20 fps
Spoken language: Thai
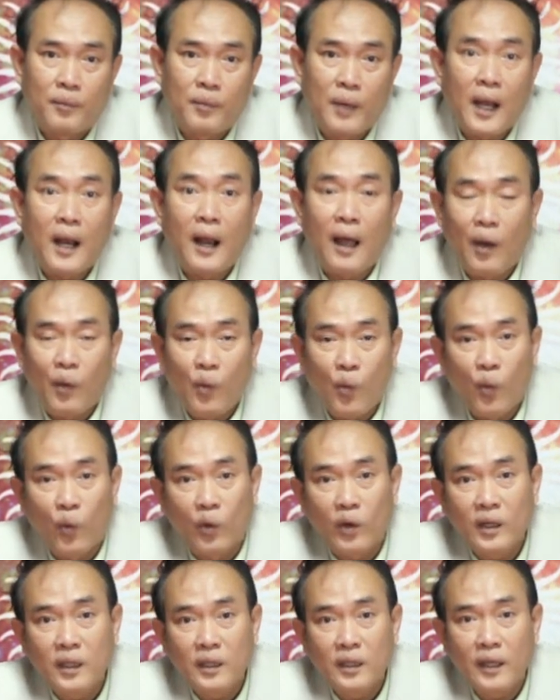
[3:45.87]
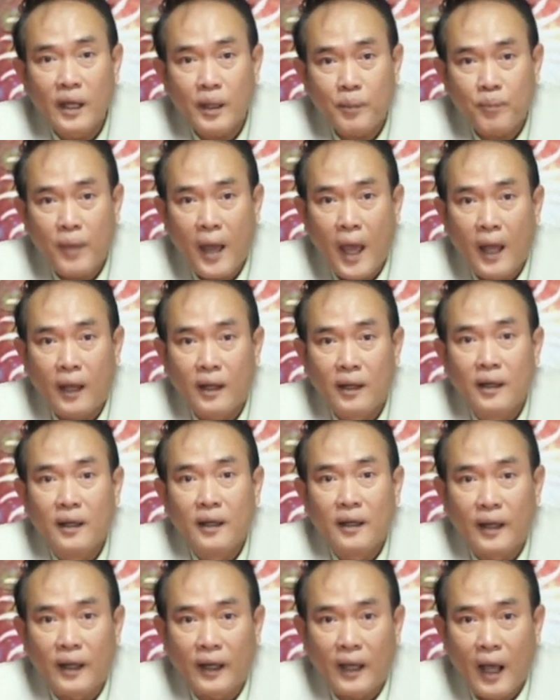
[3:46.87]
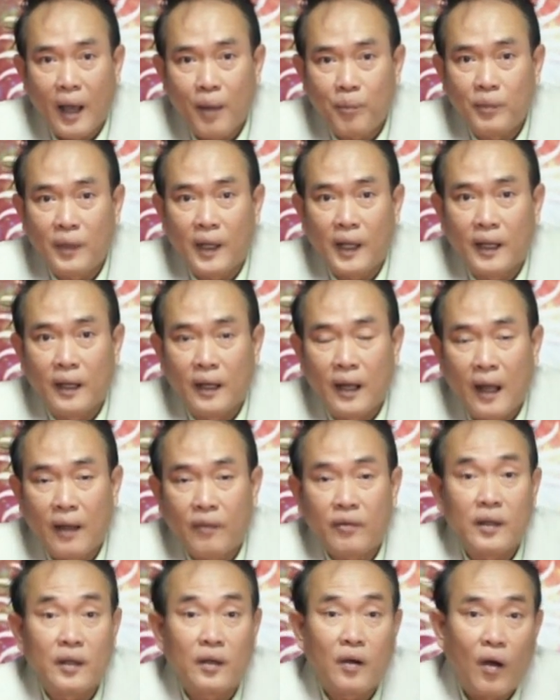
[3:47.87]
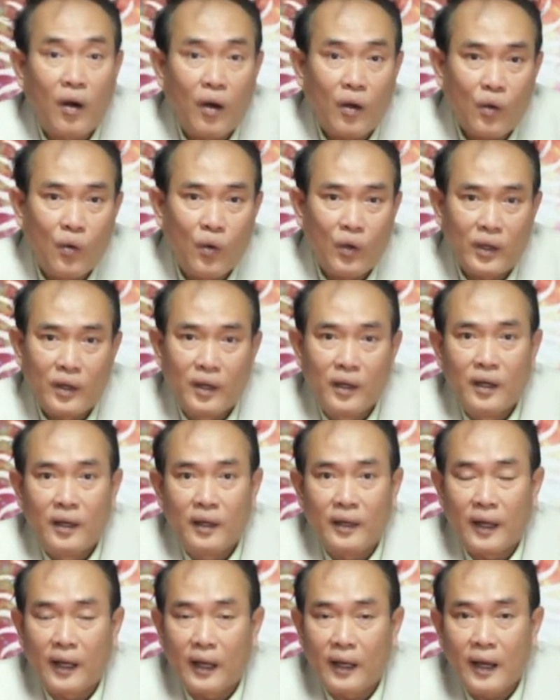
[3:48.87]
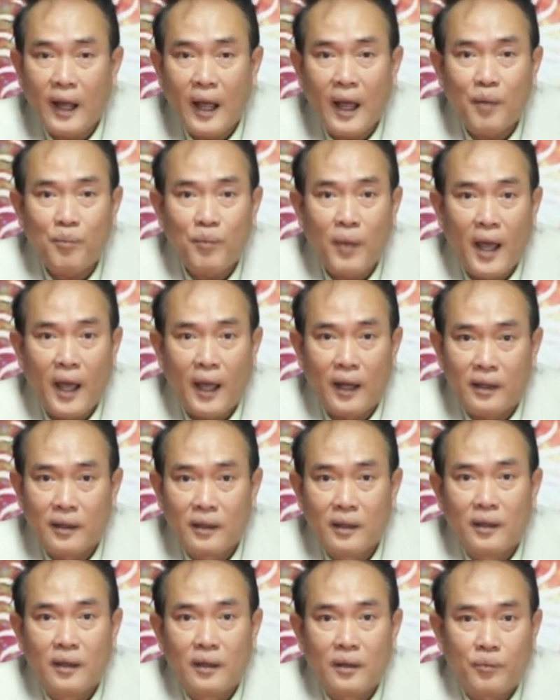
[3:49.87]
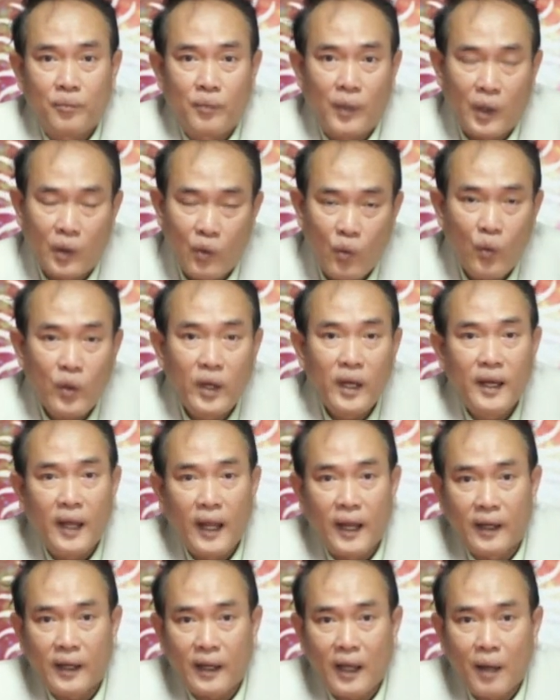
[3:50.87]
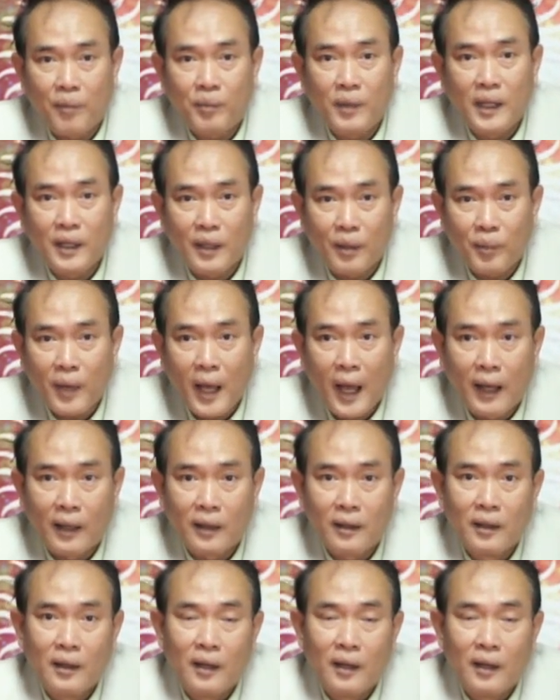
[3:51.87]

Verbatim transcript: พระราหูก็คือเลข8นะครับในราศีกรกฎดังนั้น 58 เป็นคู่ที่เด่นนะครับที่สำคัญ